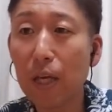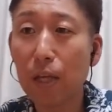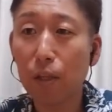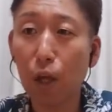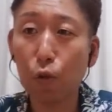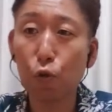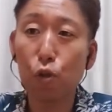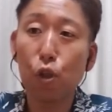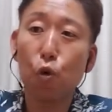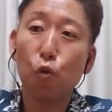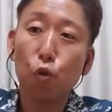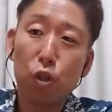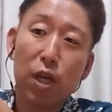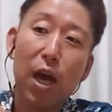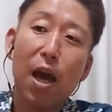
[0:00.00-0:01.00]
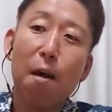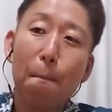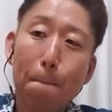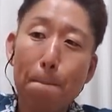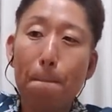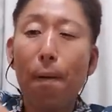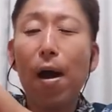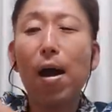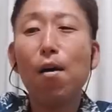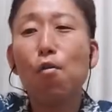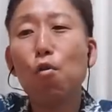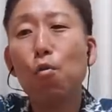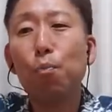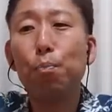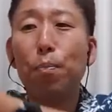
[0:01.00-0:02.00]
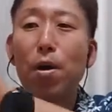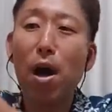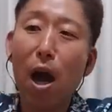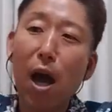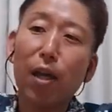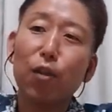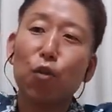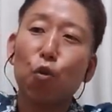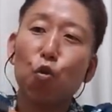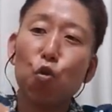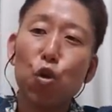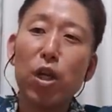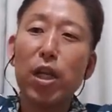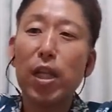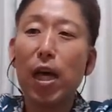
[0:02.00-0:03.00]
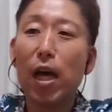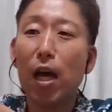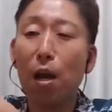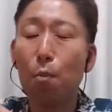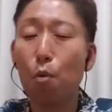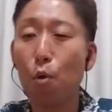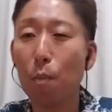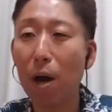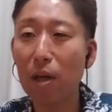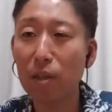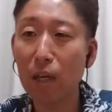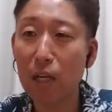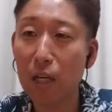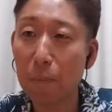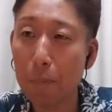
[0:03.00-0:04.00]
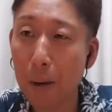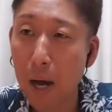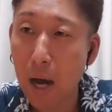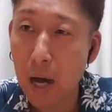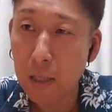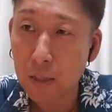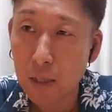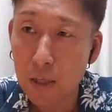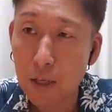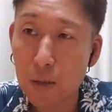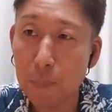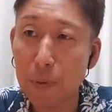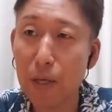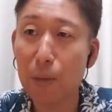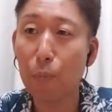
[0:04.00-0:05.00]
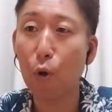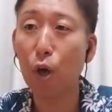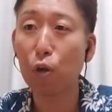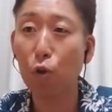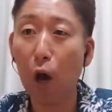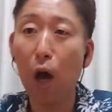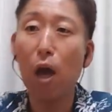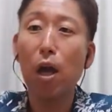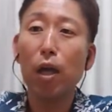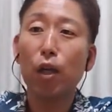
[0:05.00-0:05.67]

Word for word: さあ、そして今度シャンパンをバーッと振りながらもまさにパーティーピーポー映像。あ、